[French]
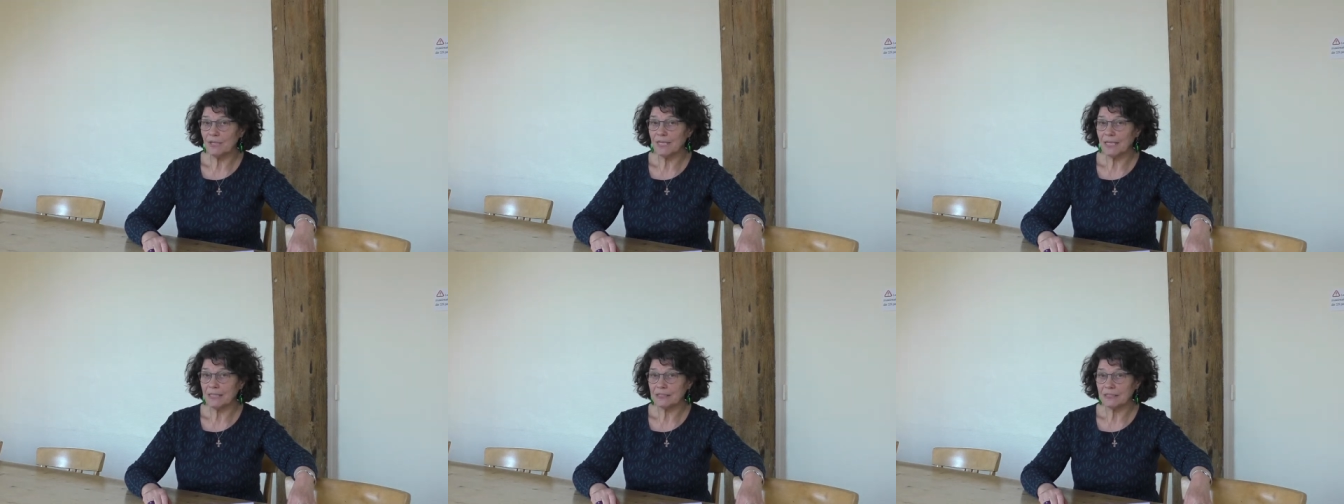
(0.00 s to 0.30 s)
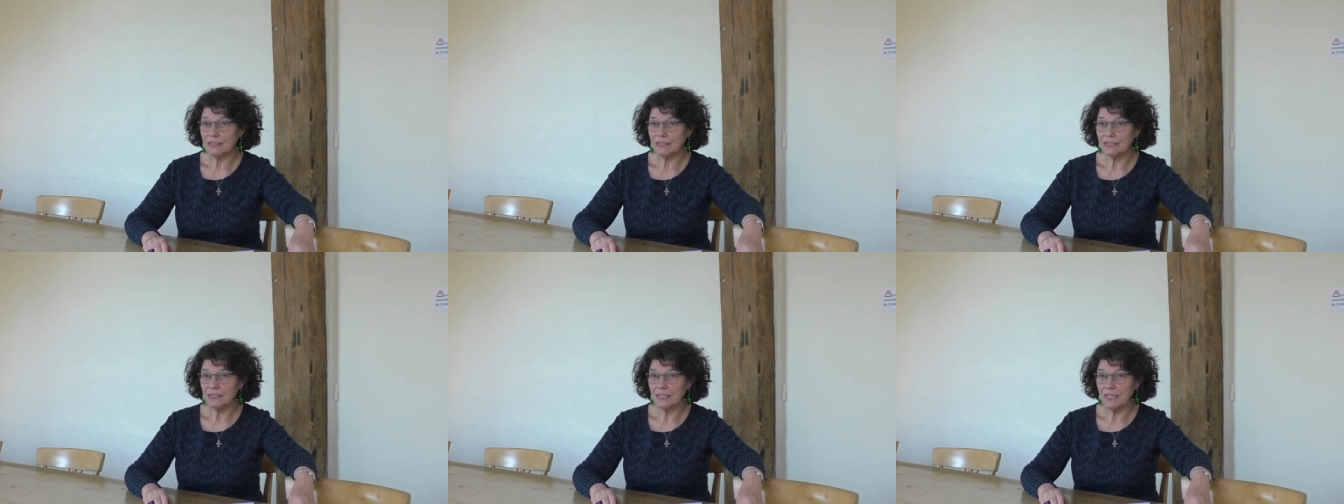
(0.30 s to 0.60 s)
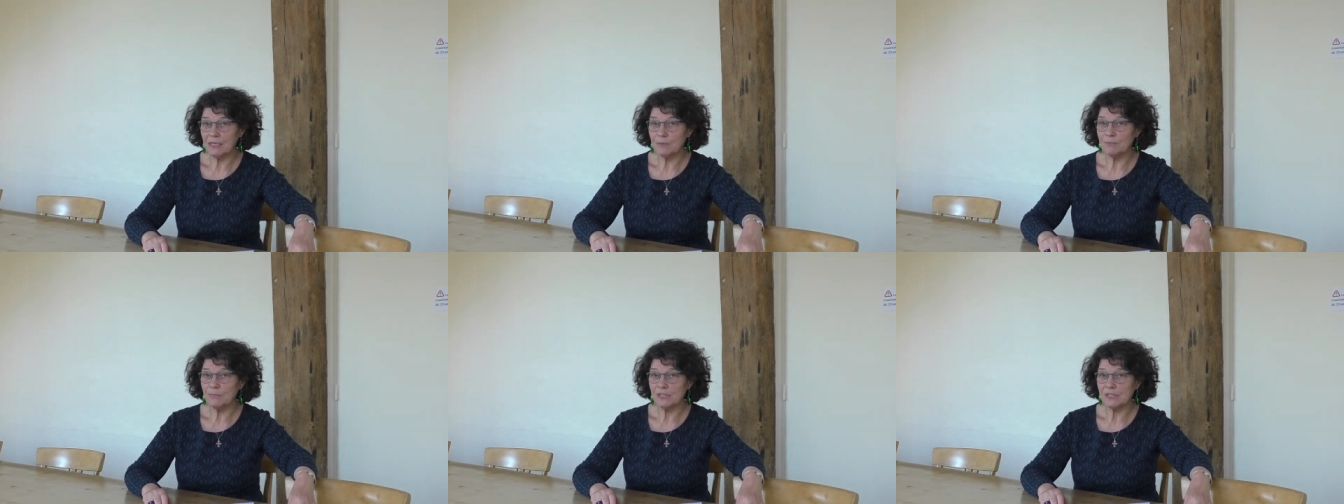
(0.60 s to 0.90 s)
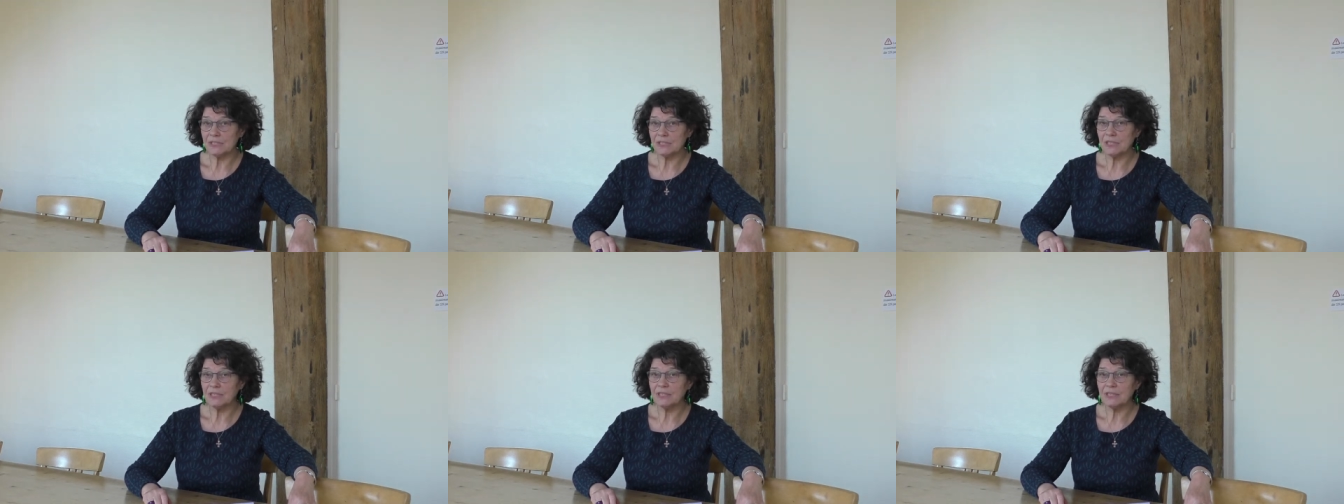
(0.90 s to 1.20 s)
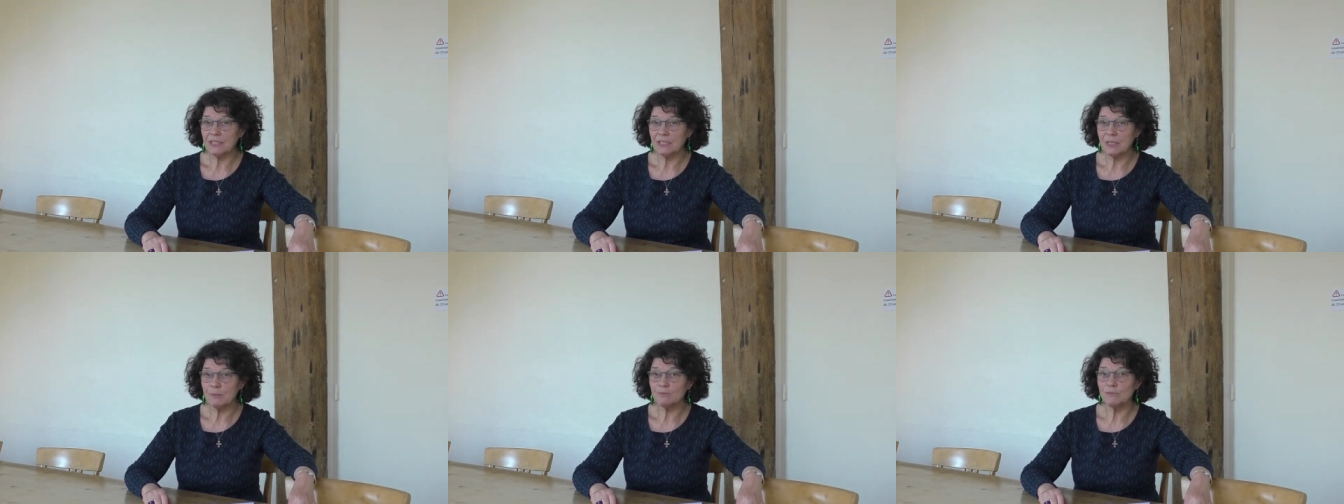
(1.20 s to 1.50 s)
quatrième et
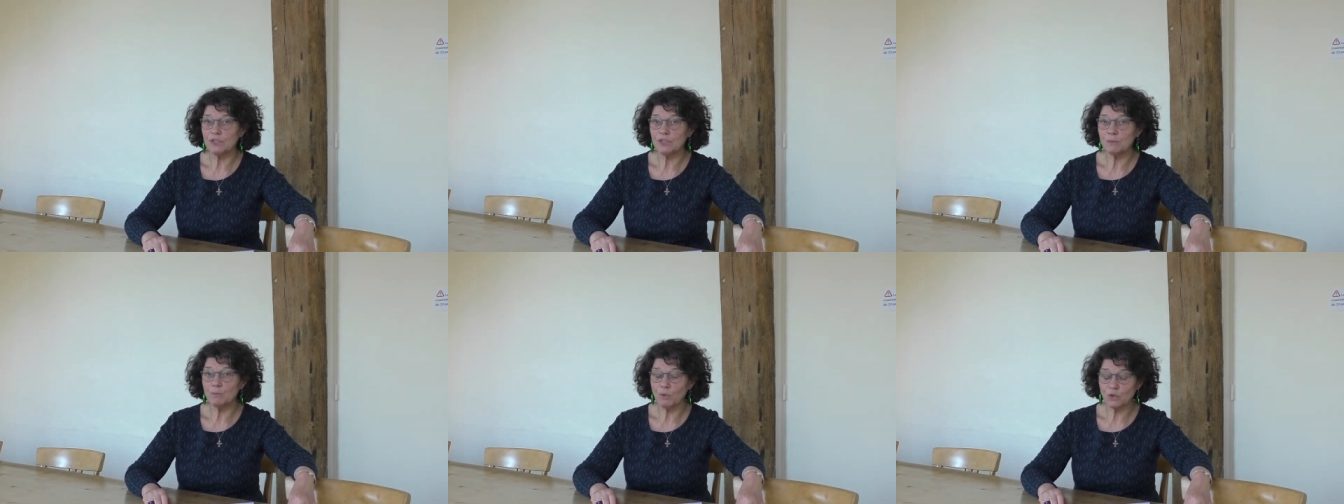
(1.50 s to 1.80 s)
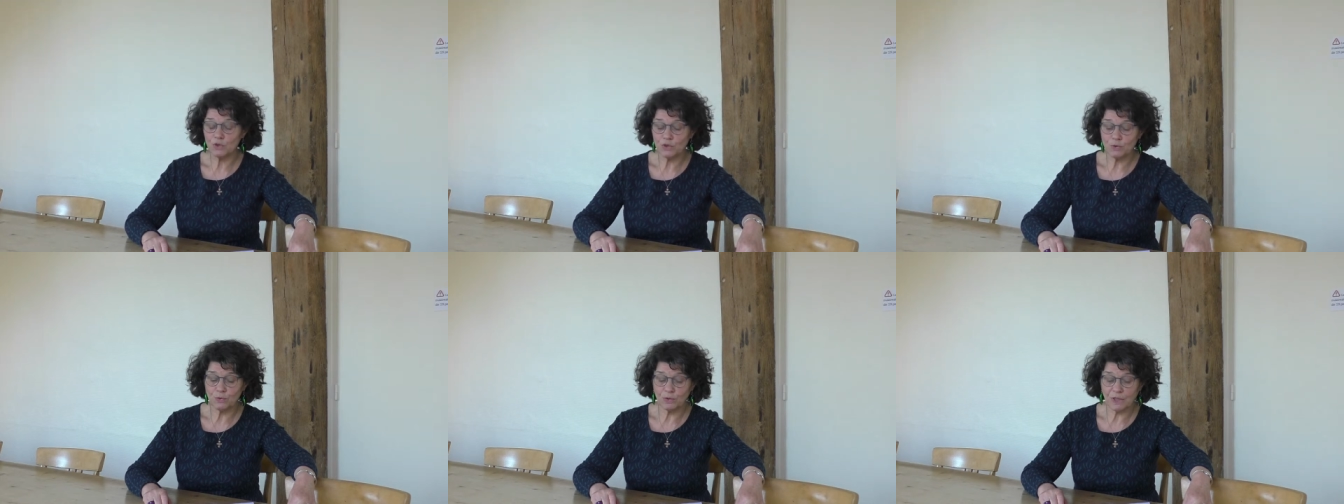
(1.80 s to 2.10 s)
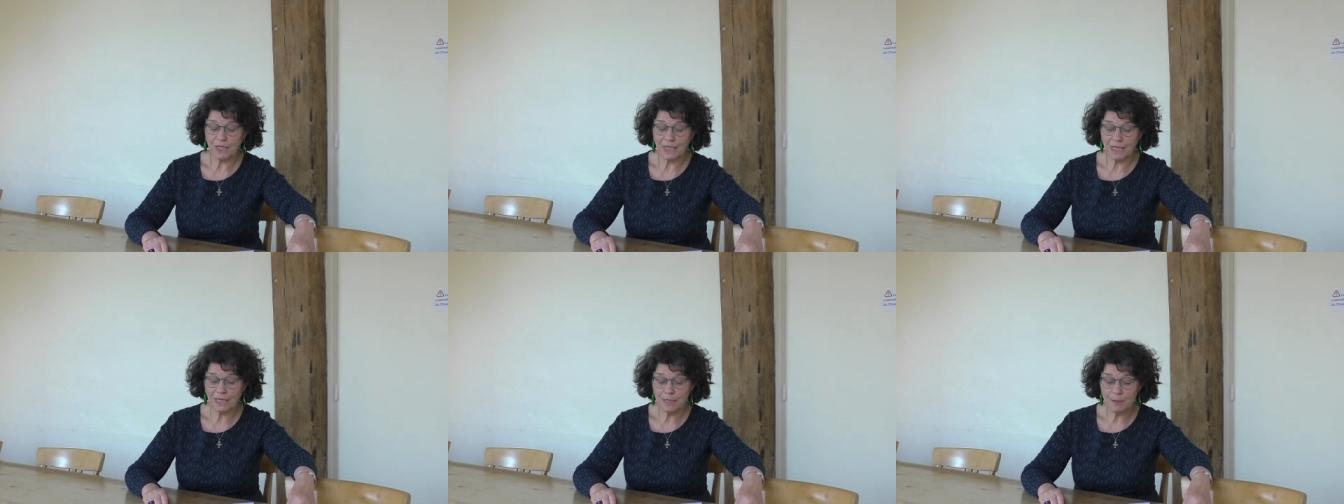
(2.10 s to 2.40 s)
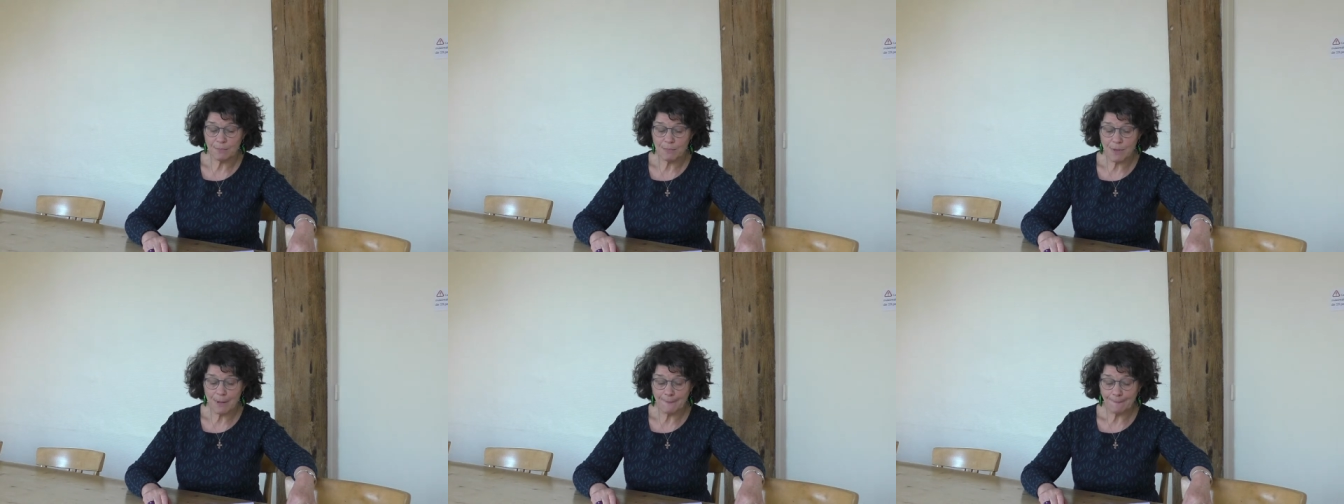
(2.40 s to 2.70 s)
cinquième dimanches de carême,